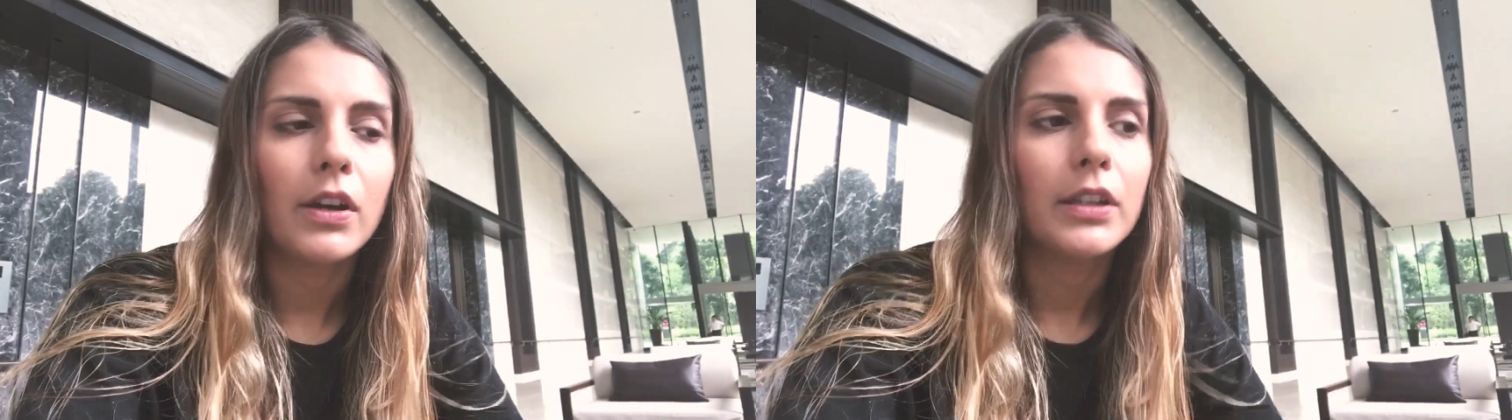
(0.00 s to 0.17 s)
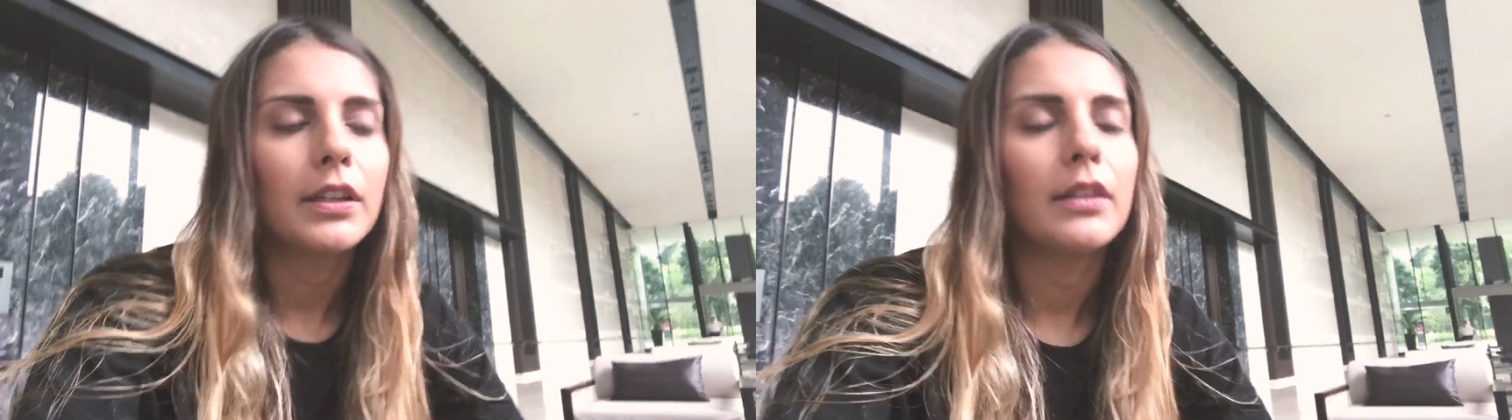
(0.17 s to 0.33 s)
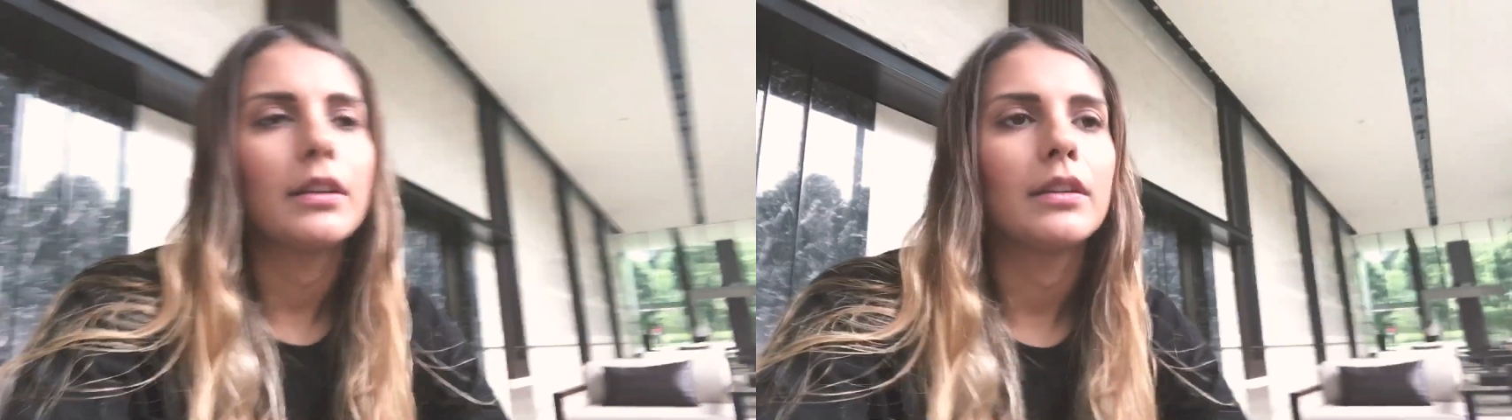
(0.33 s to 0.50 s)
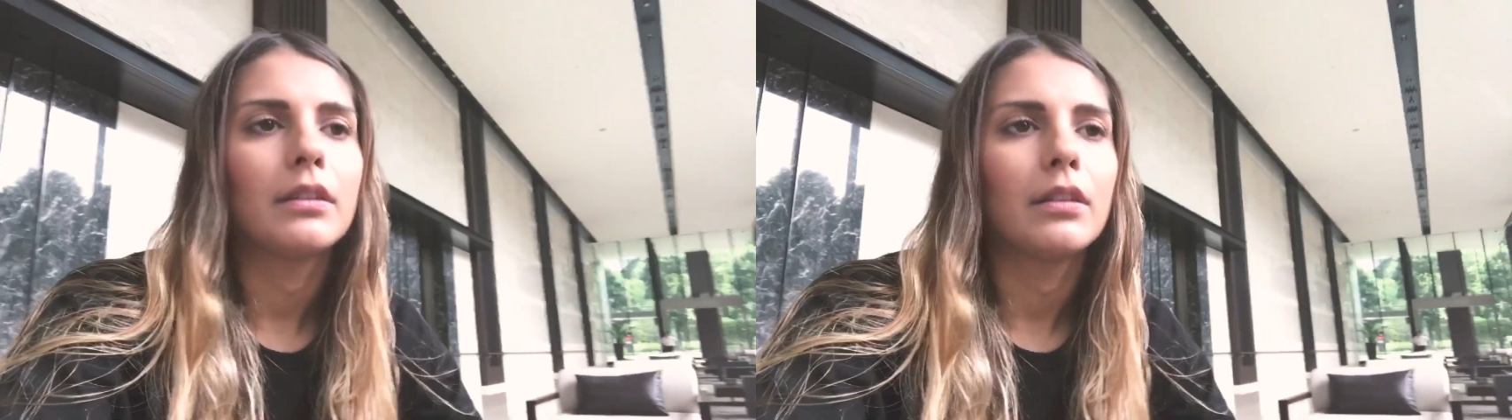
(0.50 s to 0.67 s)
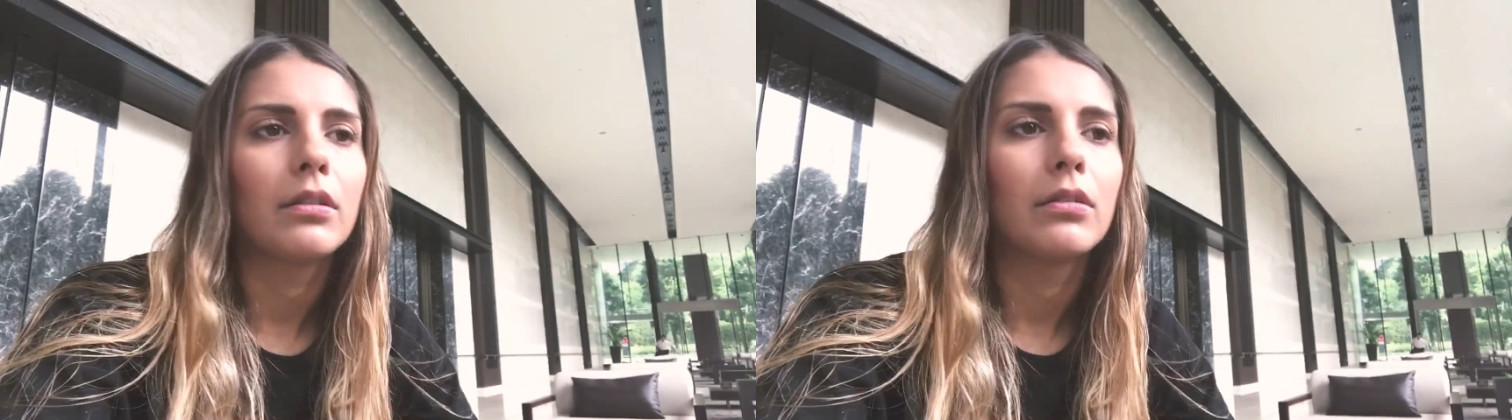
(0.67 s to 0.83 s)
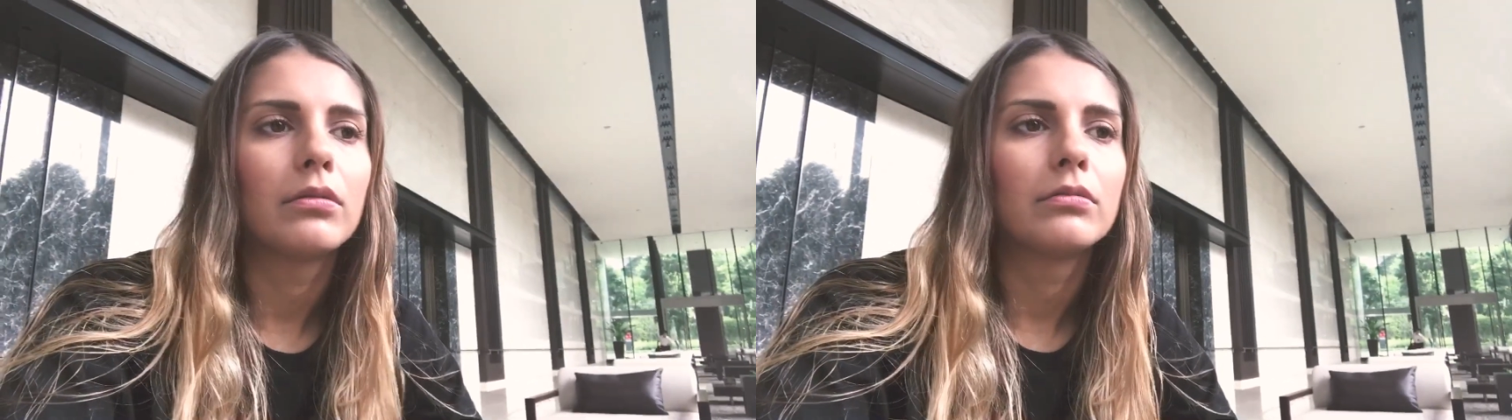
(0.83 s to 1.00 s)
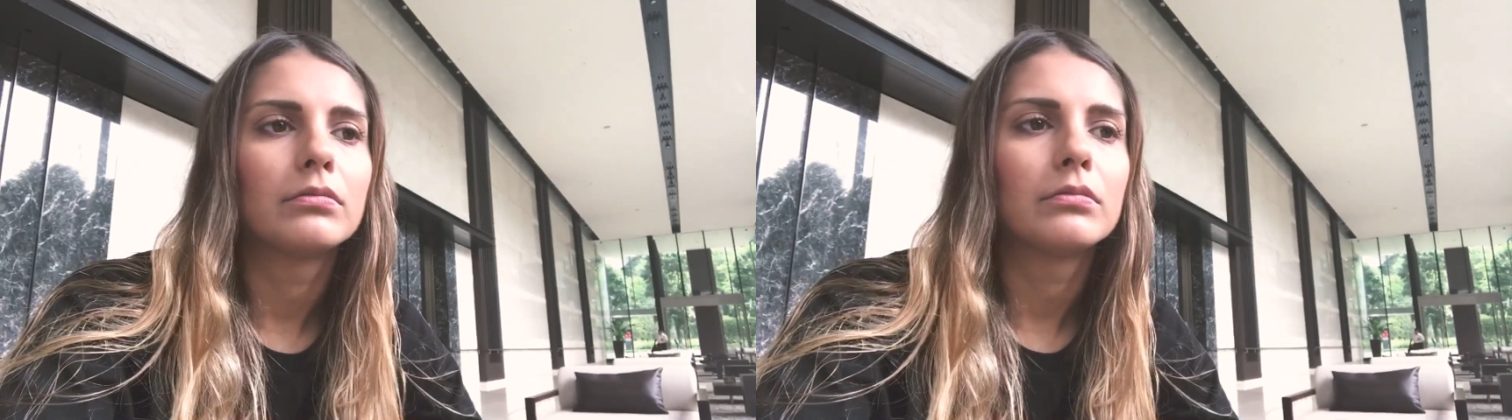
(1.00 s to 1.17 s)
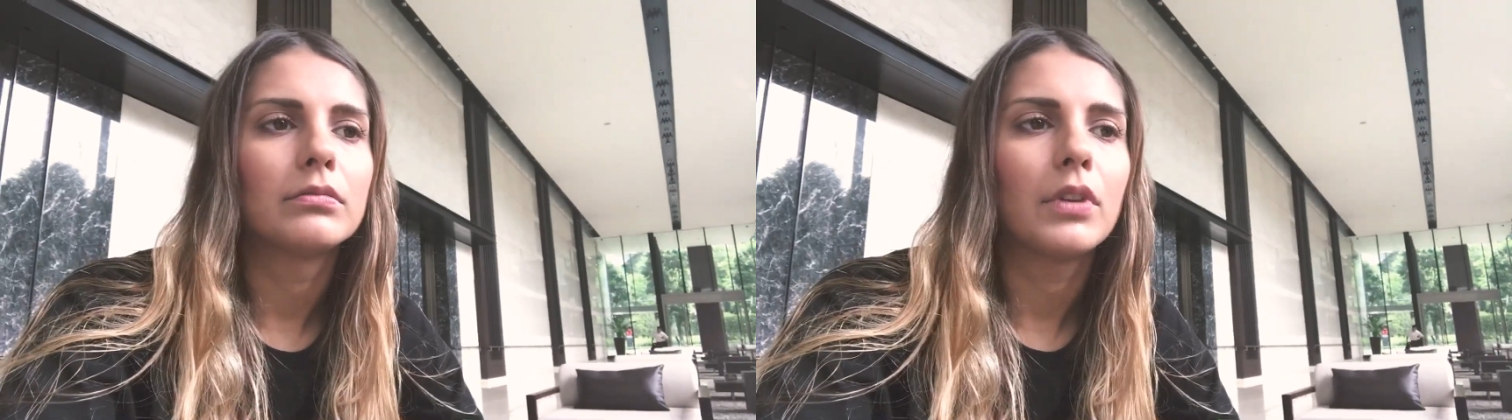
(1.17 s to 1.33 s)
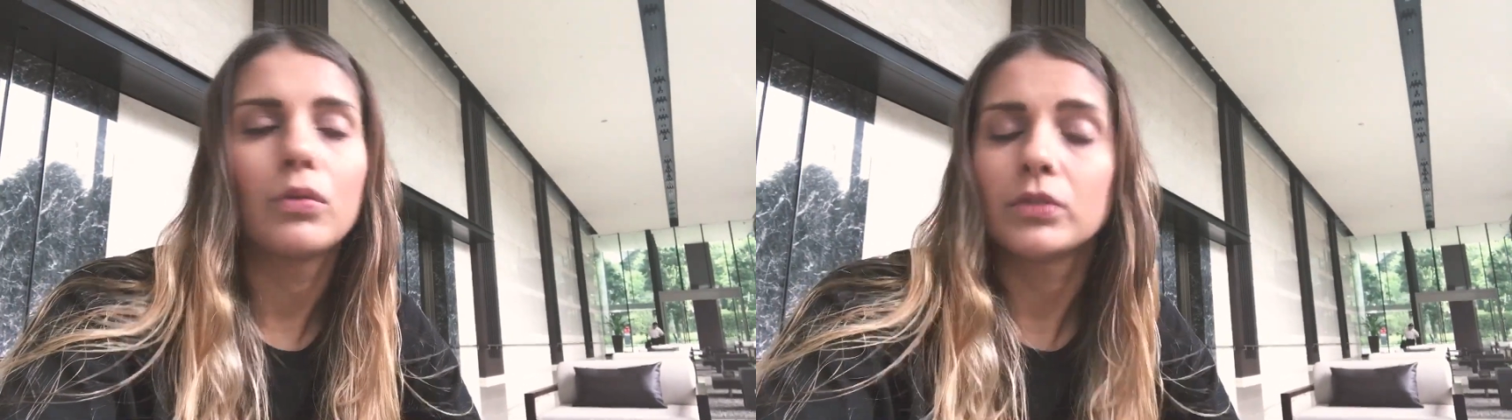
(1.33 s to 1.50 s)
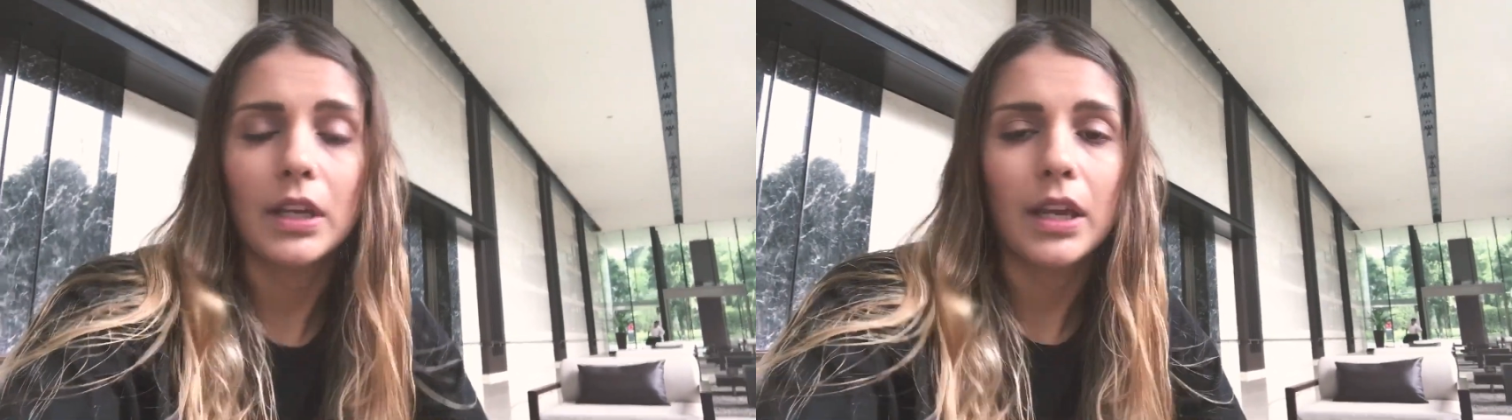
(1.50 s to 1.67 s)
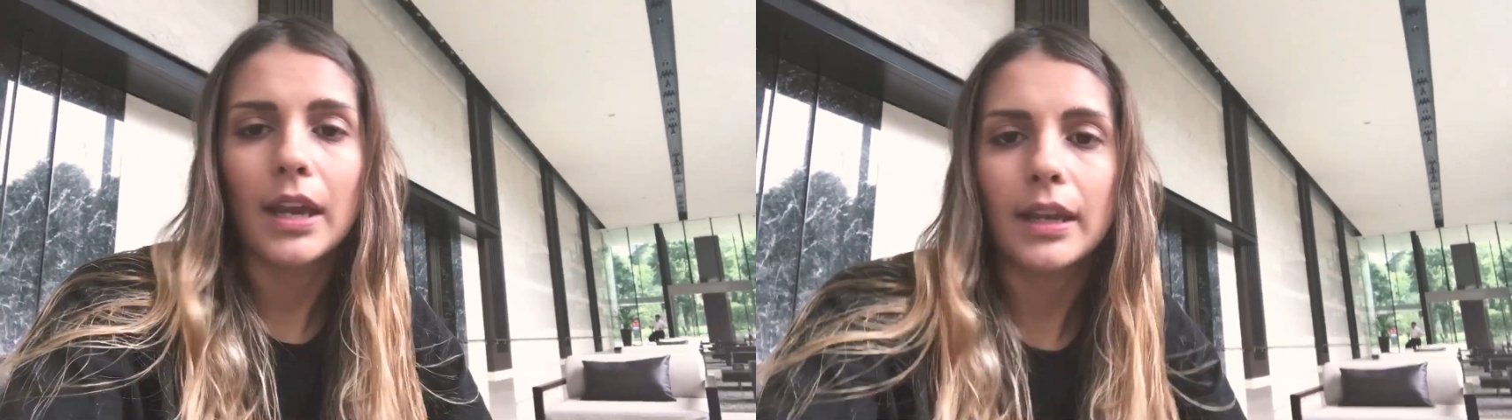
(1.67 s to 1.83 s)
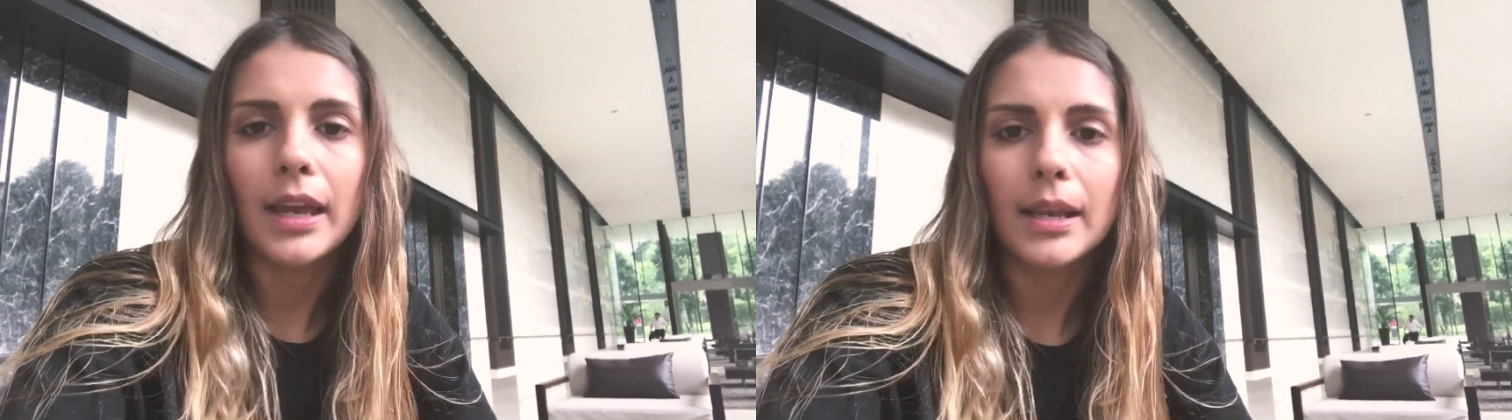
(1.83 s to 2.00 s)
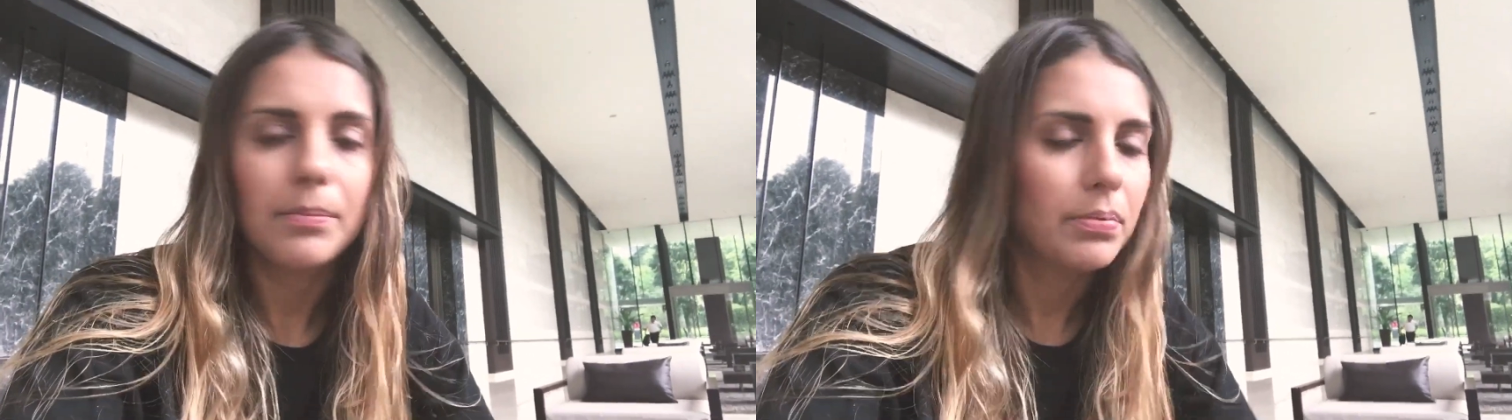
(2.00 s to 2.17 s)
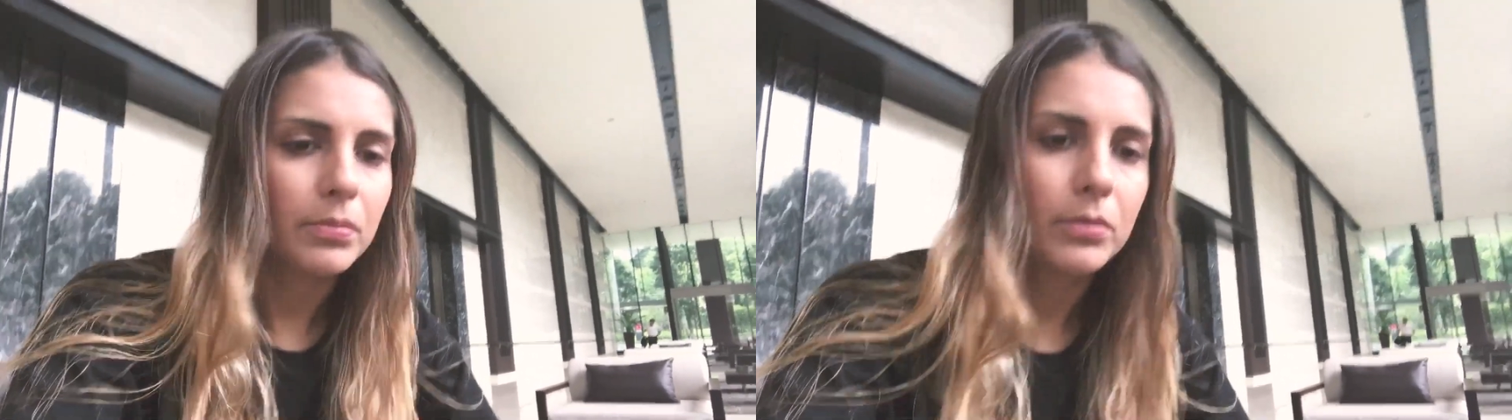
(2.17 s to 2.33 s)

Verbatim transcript: York, então eu usei aquele